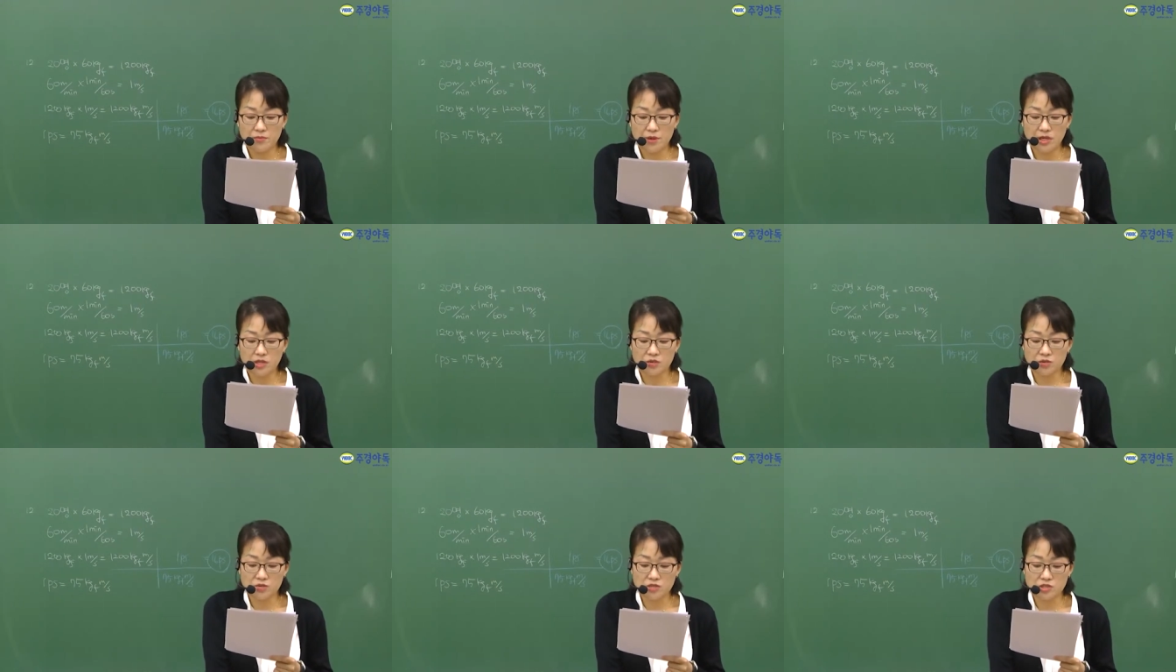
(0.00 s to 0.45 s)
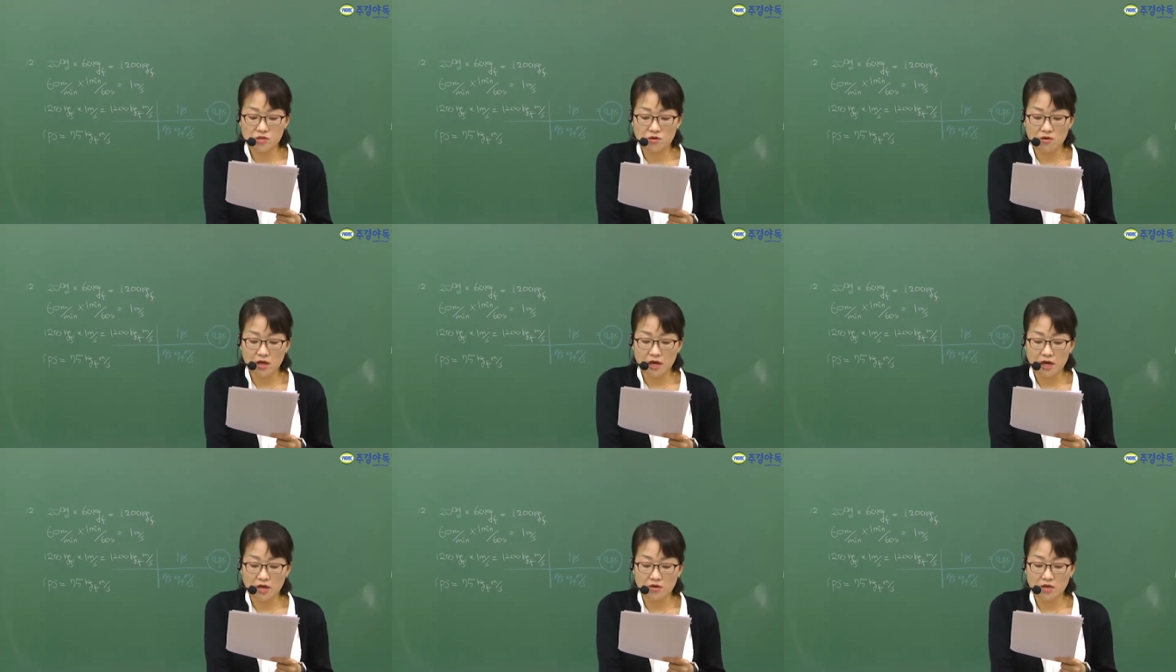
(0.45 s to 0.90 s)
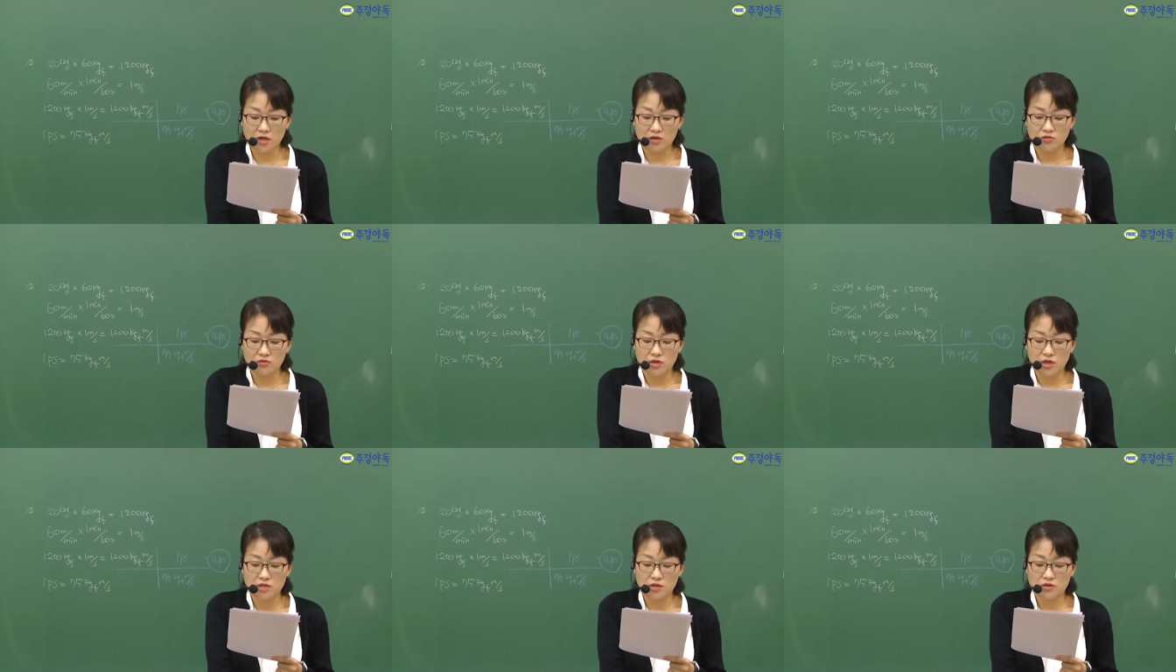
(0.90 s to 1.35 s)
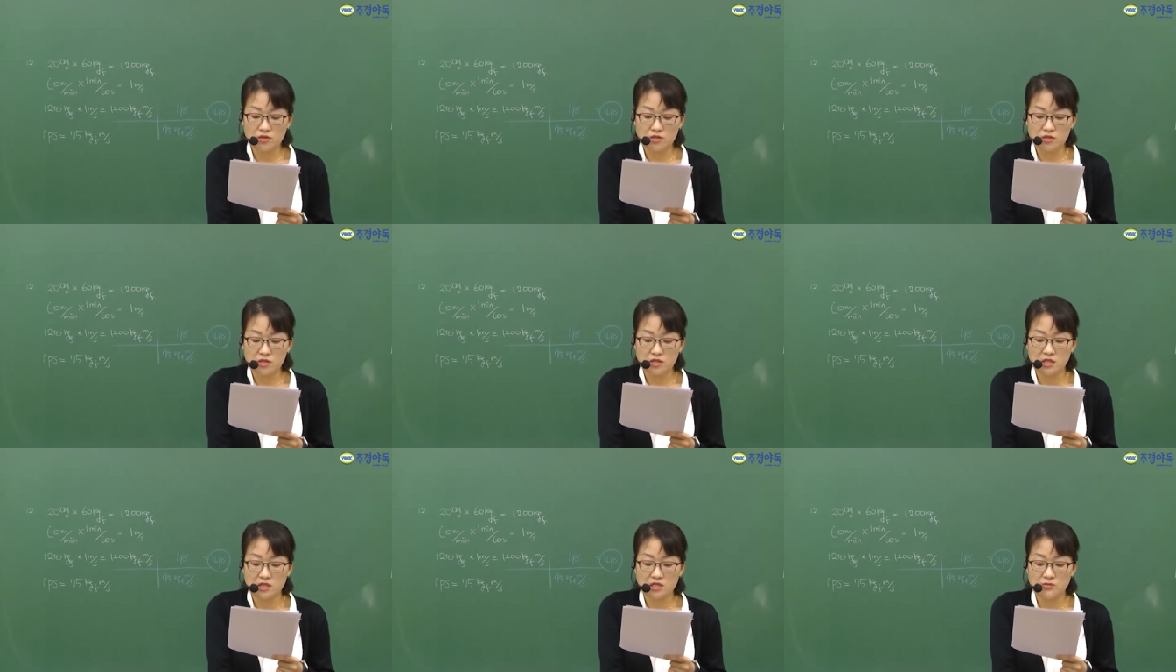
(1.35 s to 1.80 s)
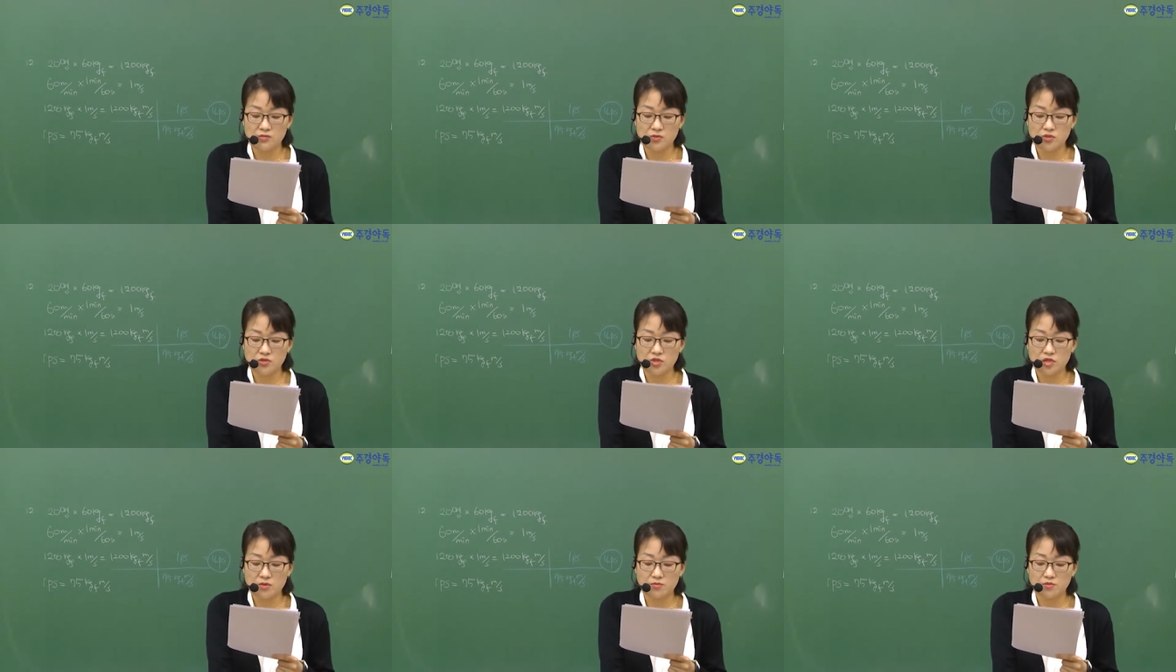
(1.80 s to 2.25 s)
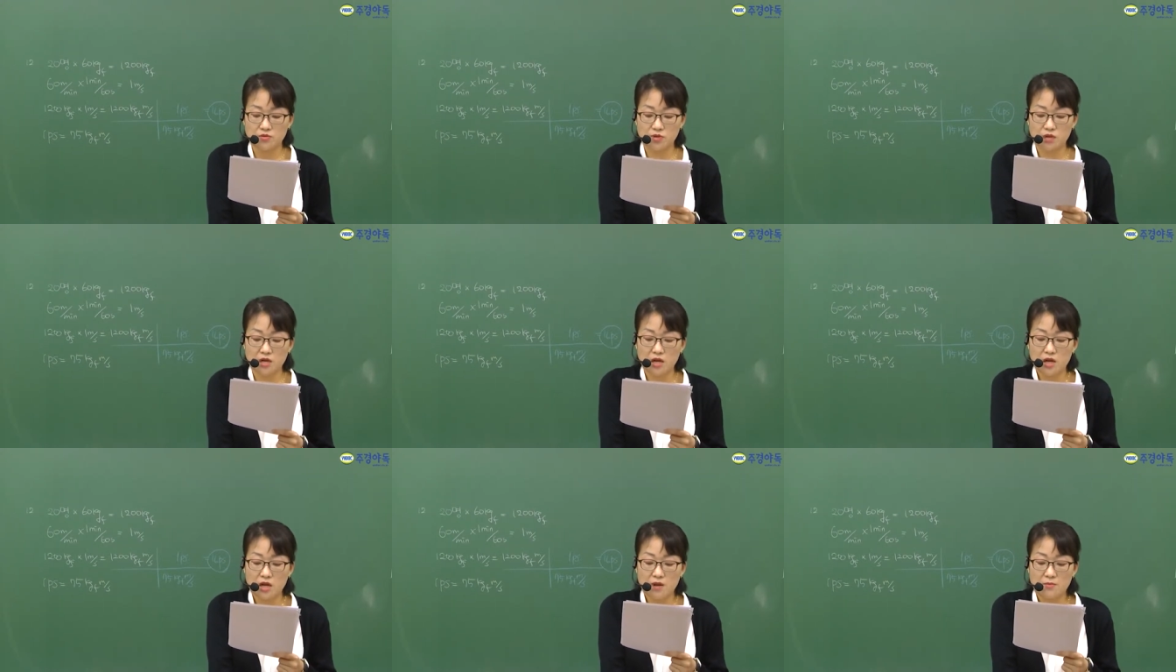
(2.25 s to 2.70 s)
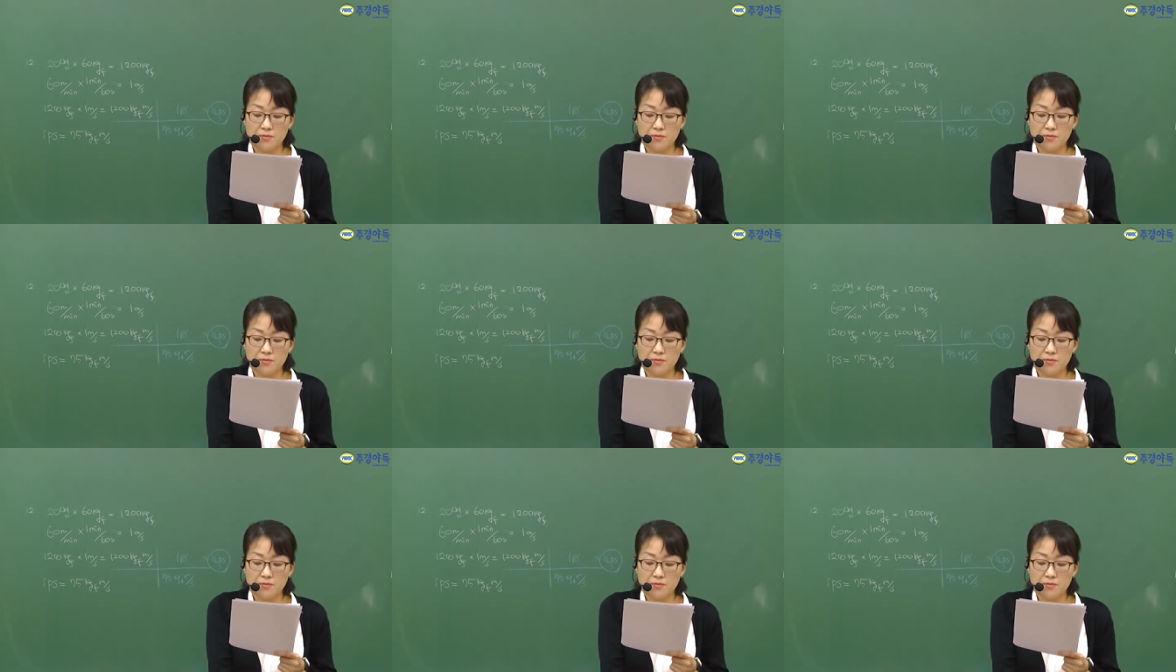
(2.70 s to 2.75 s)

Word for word: 100도씨로 가열한 후에 이것을 20도씨의 물